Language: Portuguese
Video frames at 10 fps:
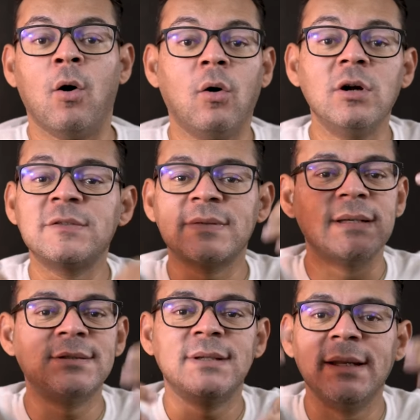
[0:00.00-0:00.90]
Hoje
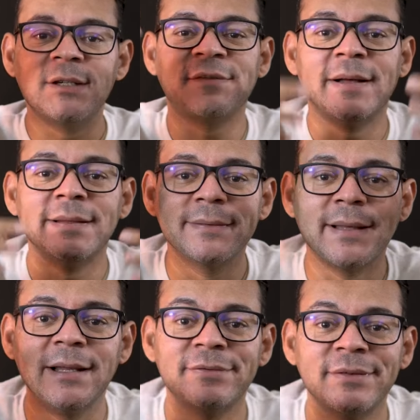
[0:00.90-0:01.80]
você dirige falando no
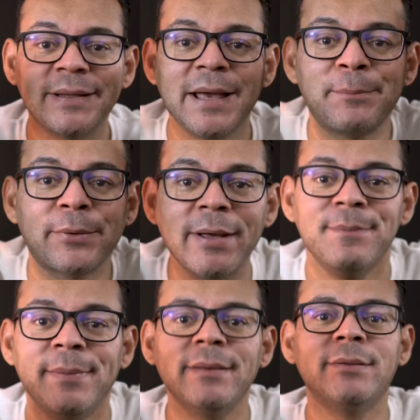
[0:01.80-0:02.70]
telefone que é
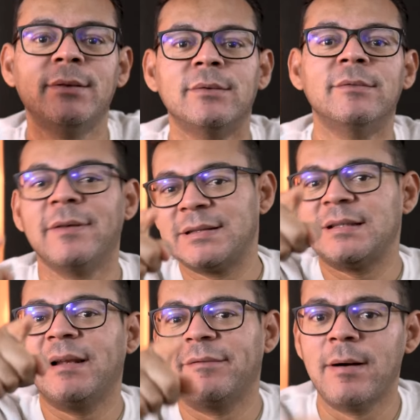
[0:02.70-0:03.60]
proibido.
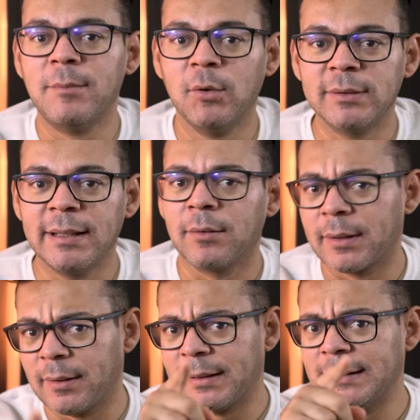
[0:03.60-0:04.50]
Você vai levar uma multa em
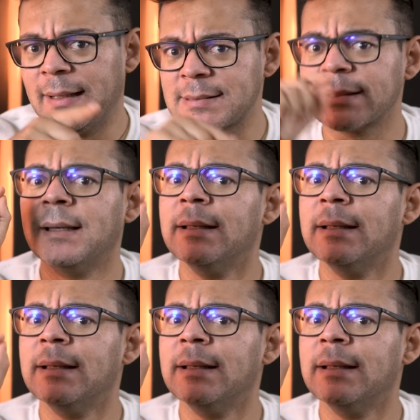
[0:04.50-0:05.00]
qualquer hora desse.